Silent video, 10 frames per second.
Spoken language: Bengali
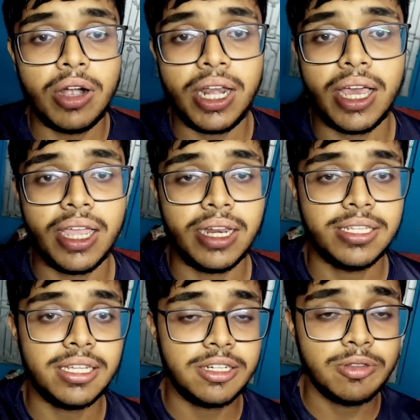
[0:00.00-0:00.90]
ঘন্টা আগে
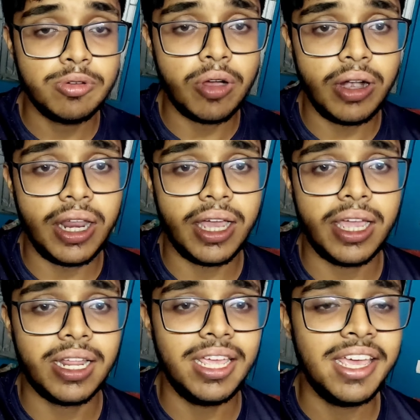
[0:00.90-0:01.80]
জাস্ট দু ঘন্টা
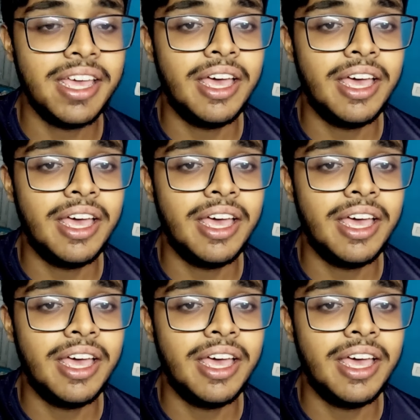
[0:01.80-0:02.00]
আগে আর কি